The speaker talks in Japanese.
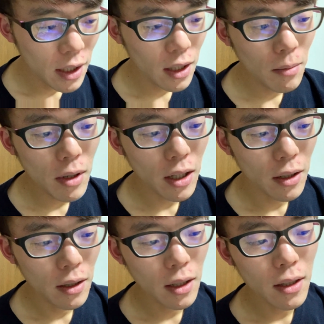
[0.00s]
で、
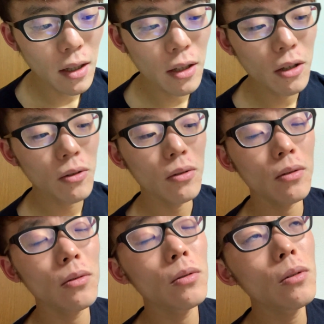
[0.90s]
まあ、簡単に言う
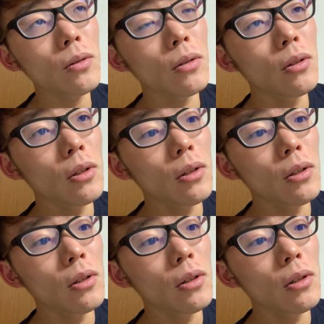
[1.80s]
と、